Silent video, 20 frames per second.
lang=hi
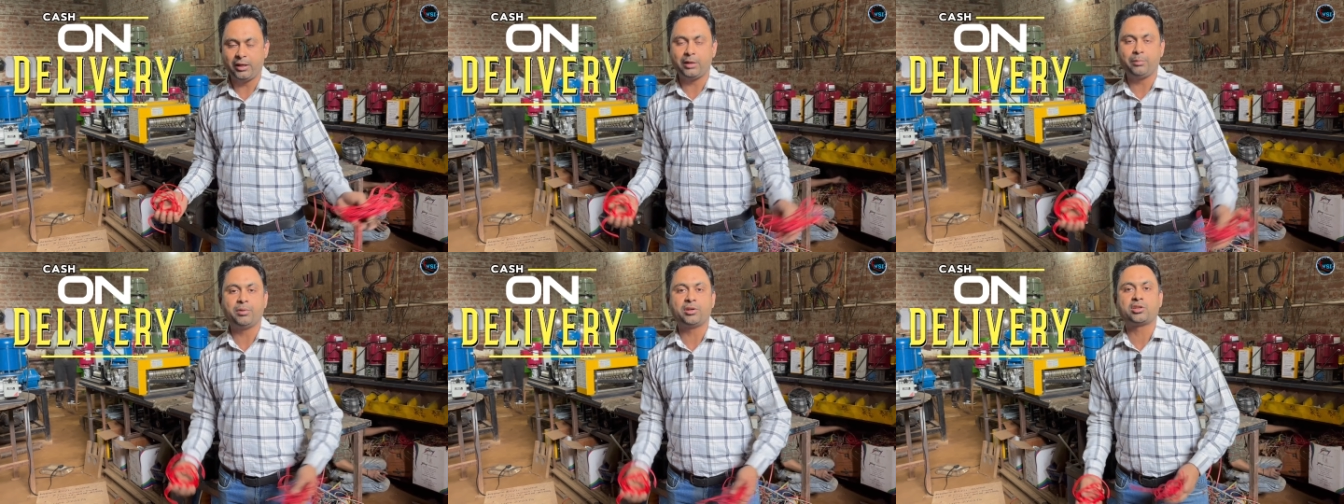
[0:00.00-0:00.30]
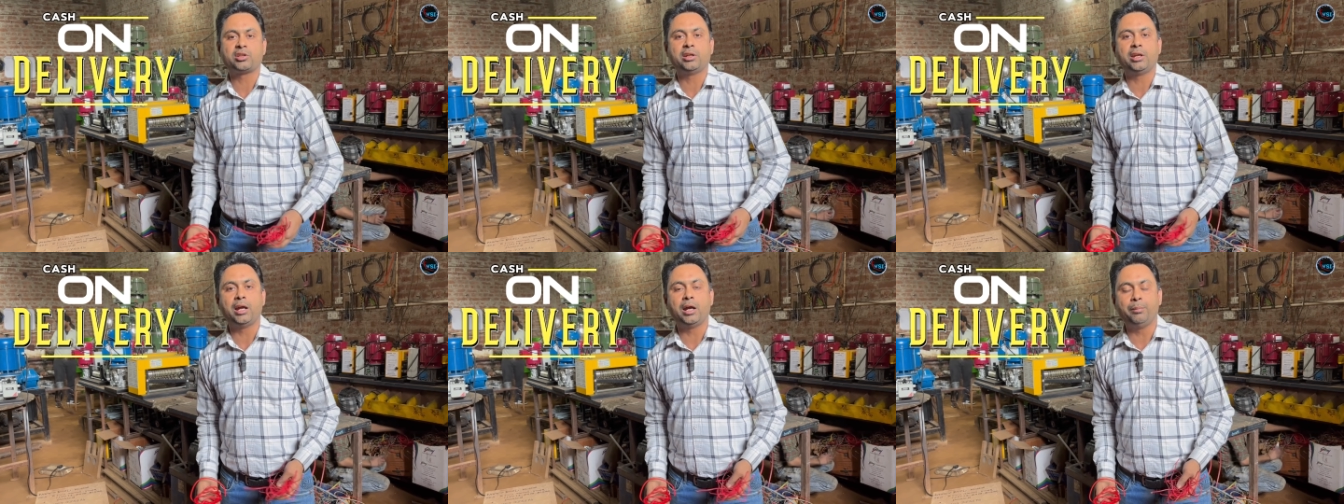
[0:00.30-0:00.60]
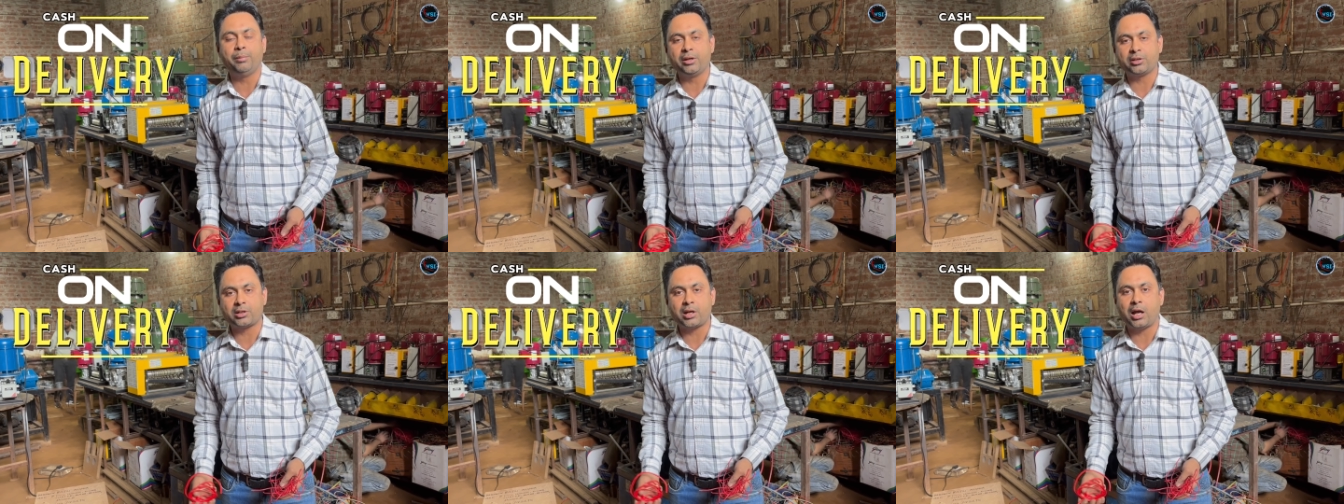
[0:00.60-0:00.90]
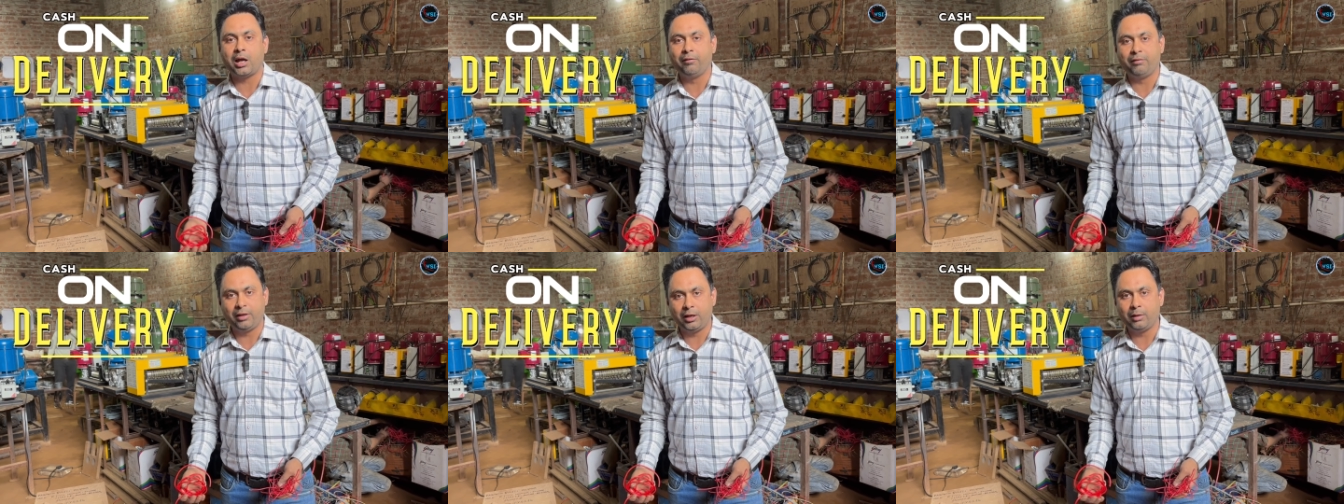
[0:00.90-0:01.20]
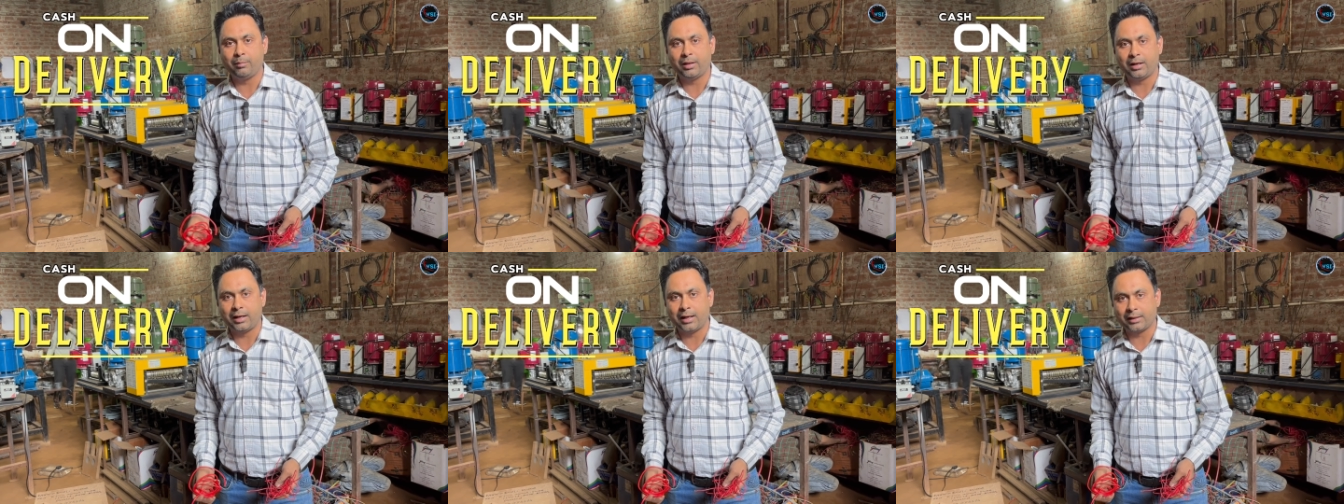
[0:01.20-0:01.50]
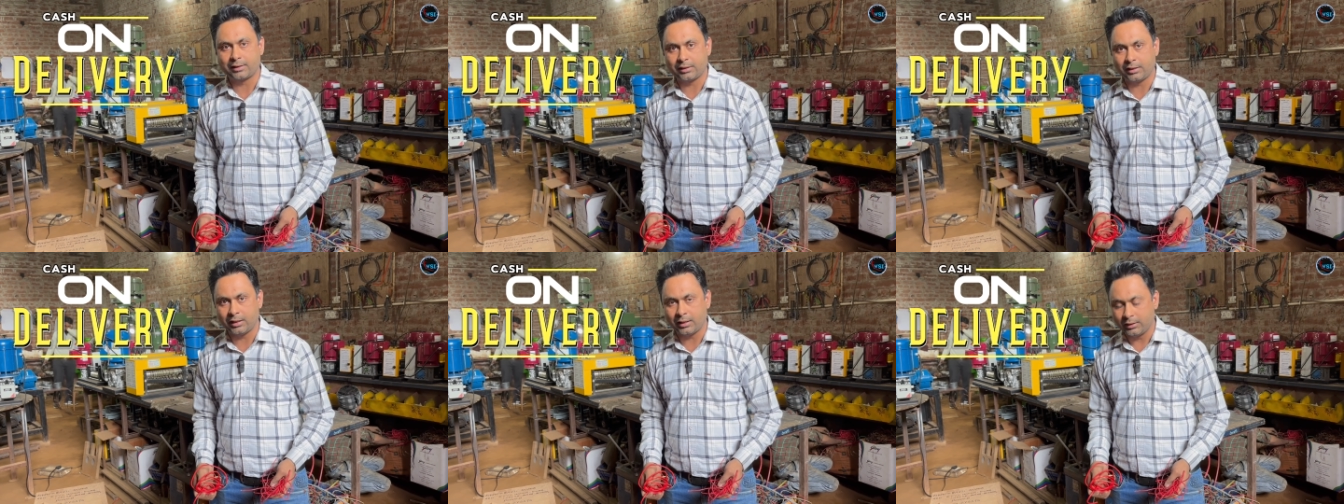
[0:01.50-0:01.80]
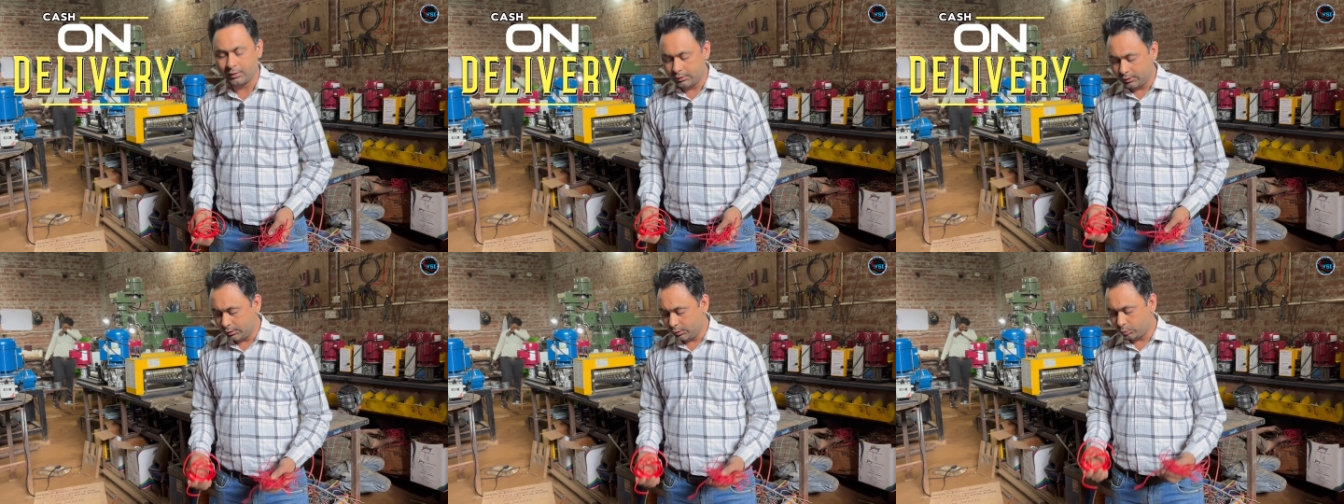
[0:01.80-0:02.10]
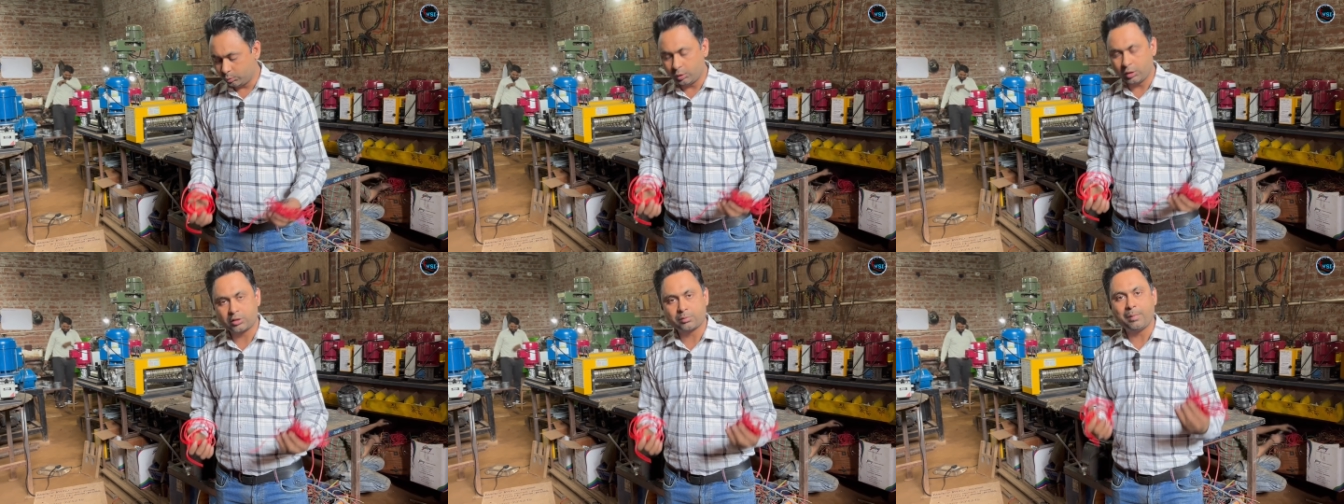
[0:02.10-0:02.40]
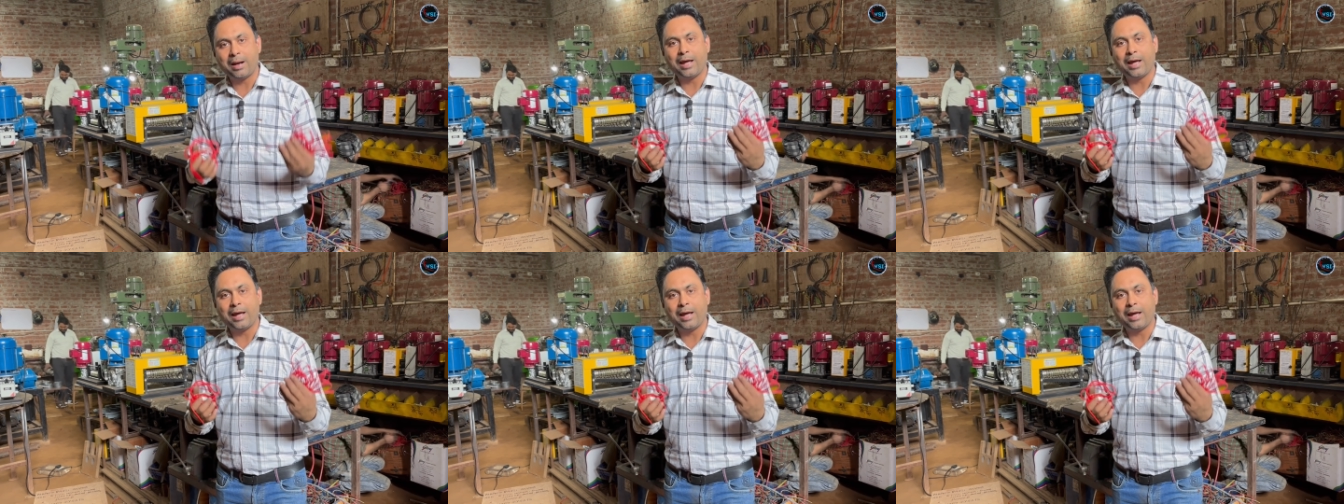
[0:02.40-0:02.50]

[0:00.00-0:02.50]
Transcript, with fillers: मेरी मशीनें हमेशा अवेलेबल रहती हैं तो इस